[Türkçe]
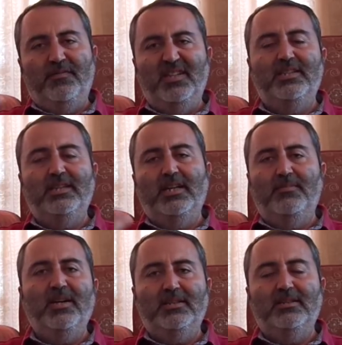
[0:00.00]

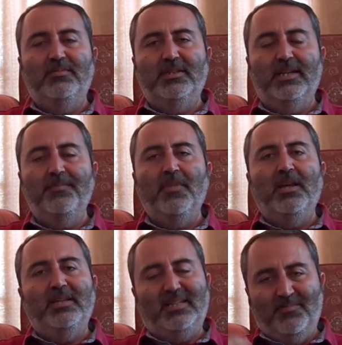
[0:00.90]
fitişlere baktığımızda
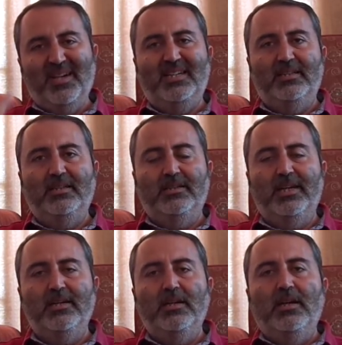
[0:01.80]
ya da
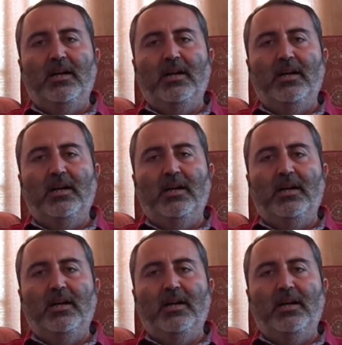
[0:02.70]
bakıldığında